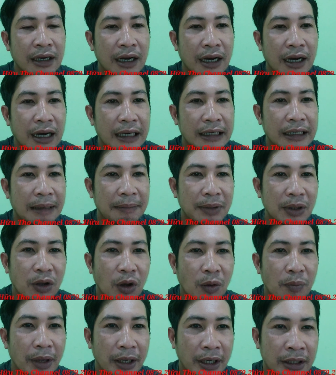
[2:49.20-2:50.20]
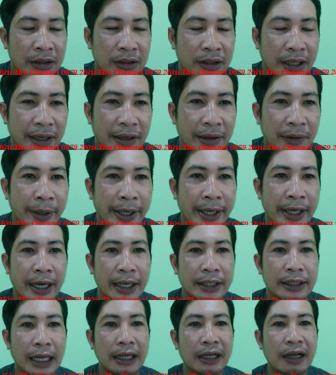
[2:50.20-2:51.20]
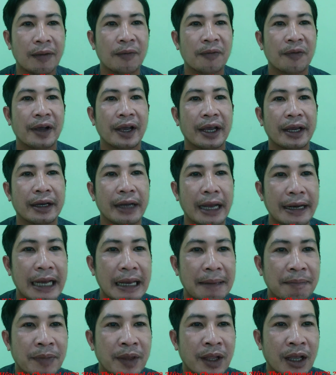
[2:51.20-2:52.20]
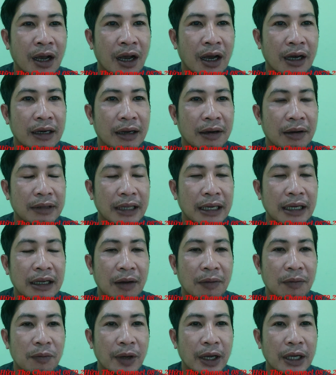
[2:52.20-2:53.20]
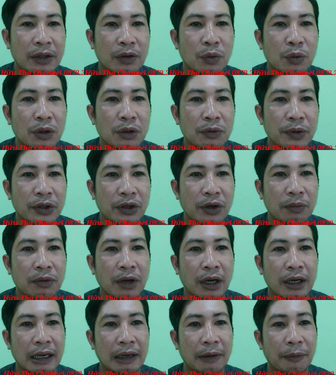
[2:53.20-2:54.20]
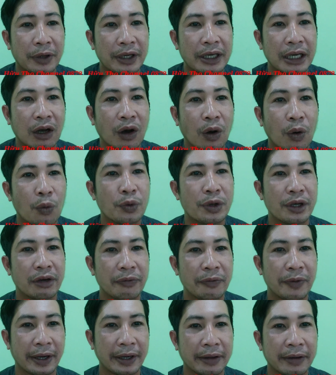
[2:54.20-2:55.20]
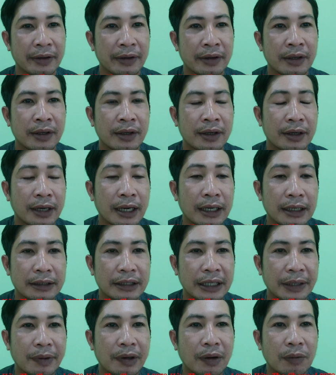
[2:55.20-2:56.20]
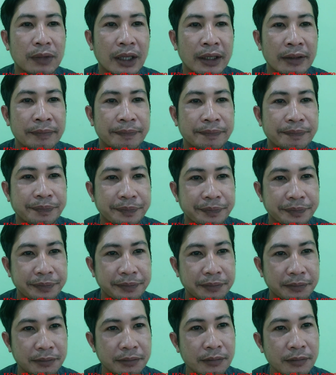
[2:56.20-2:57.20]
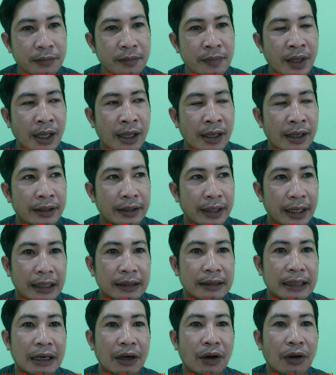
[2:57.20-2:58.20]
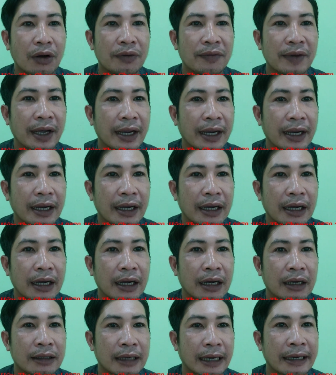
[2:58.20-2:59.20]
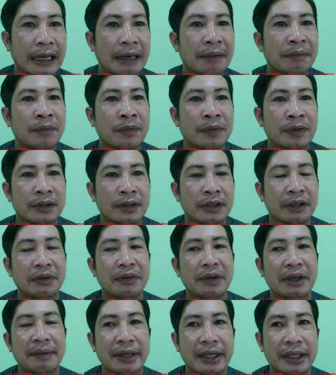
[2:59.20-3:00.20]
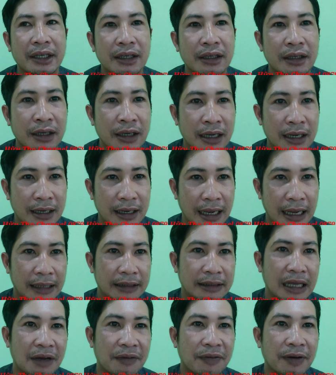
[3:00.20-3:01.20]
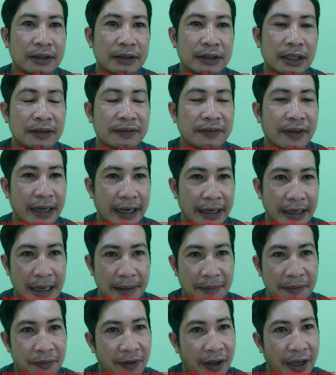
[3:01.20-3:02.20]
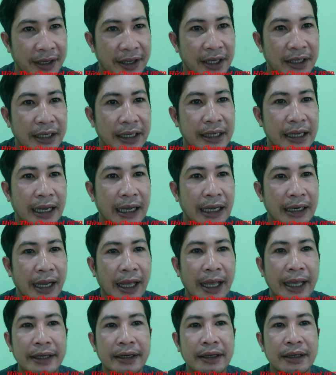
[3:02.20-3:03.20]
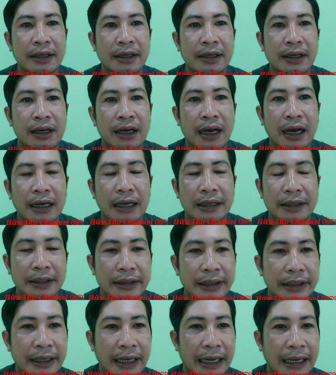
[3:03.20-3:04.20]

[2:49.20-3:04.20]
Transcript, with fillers: à, anh thắng tứ cùng mình thì quay lại tấn công về đại nam hoặc là tấn công về chú quỳnh vi dũng hoặc là quỷ hằng hữu gì đó quý vị rất là nhiều cái thông tin thì anh ta nói về ờ, Đại Nam thì quý vị biết đó là anh ta phân tích về Đại Nam về những cái ngày lễ hoặc là những cái